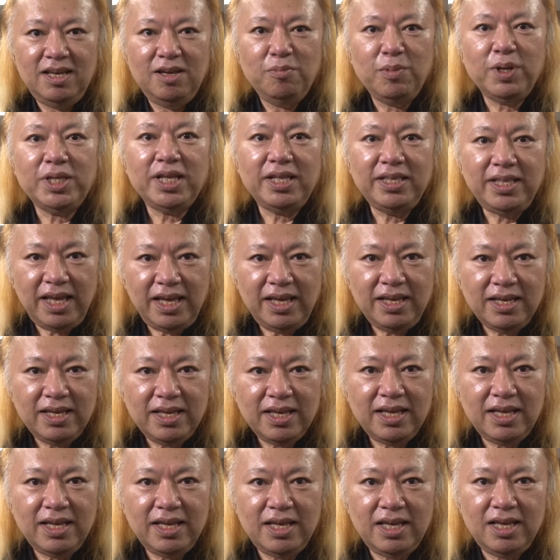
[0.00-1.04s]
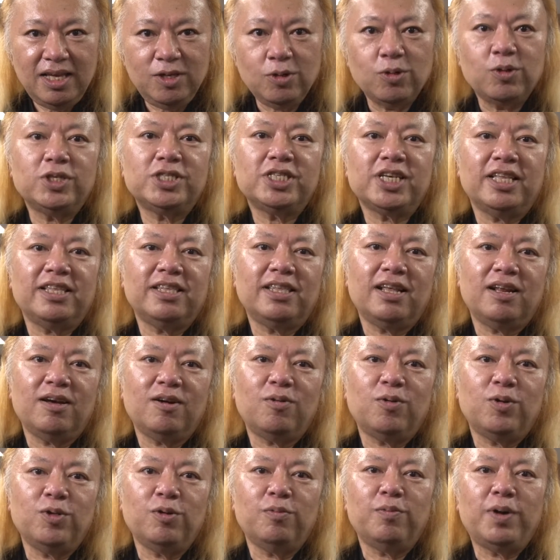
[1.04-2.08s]
またね、えー、よろしかったら
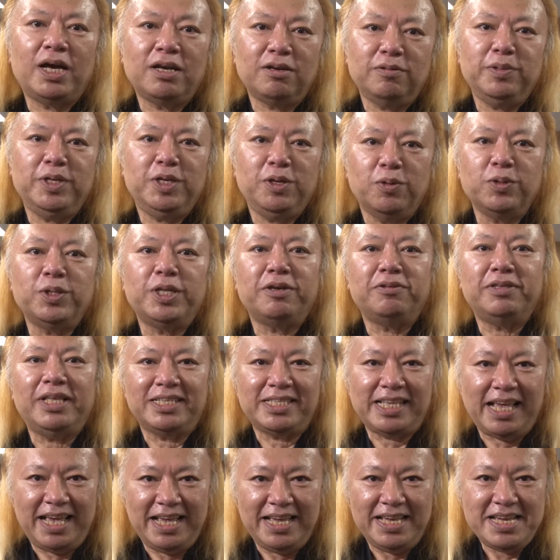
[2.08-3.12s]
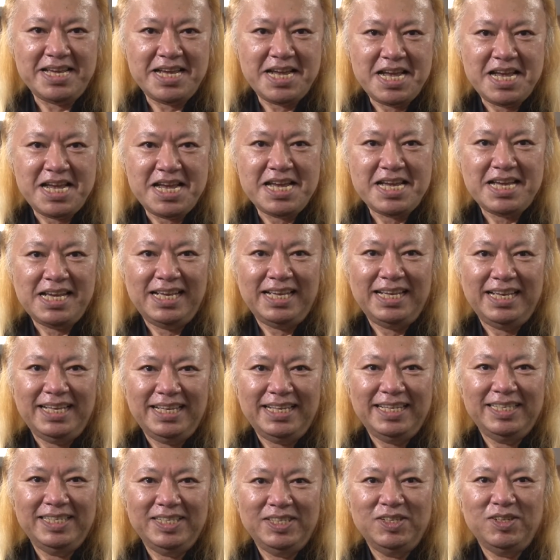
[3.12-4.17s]
この番組読んでください
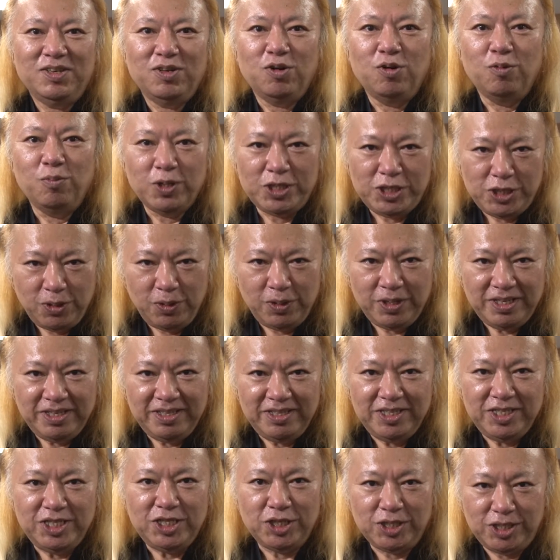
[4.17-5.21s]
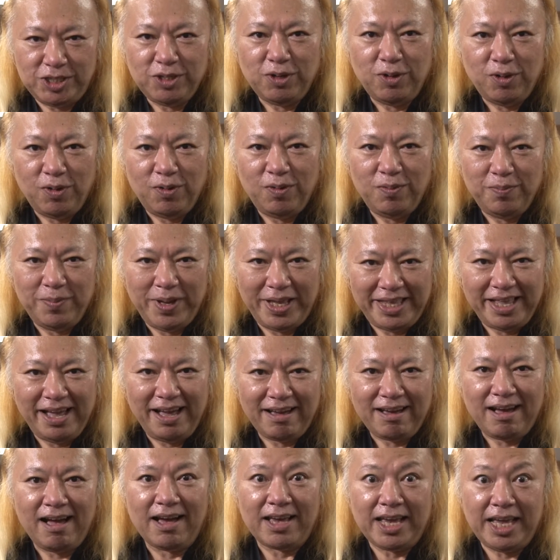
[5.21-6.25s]
面白い術をまた
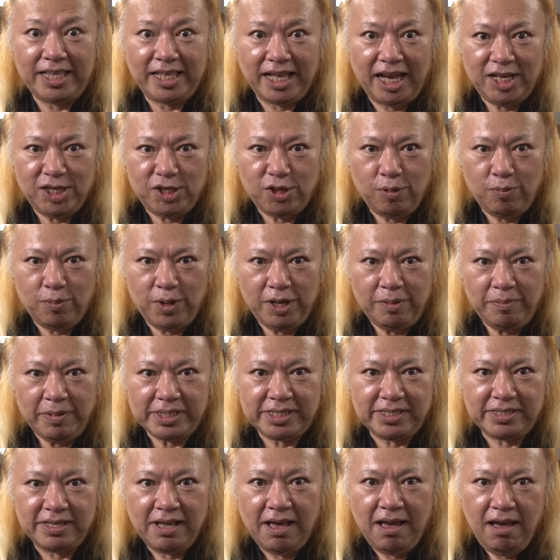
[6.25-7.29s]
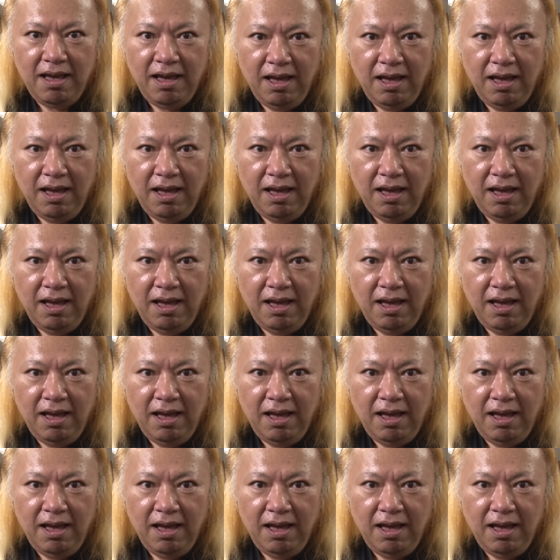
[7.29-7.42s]
かけたいと思います